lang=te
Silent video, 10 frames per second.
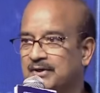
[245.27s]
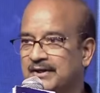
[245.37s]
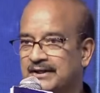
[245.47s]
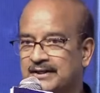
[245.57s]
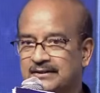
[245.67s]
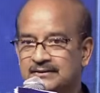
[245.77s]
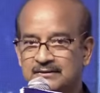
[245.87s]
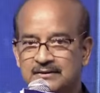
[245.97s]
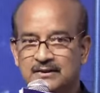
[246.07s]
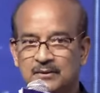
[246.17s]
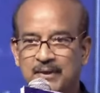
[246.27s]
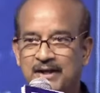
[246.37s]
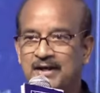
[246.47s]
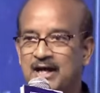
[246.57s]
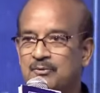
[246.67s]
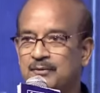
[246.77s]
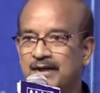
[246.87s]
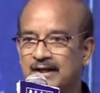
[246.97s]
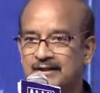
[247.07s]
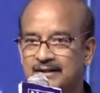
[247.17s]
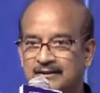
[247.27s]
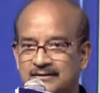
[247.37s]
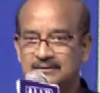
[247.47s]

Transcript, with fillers: అభిమానులకి బన్నీ అభిమానులకి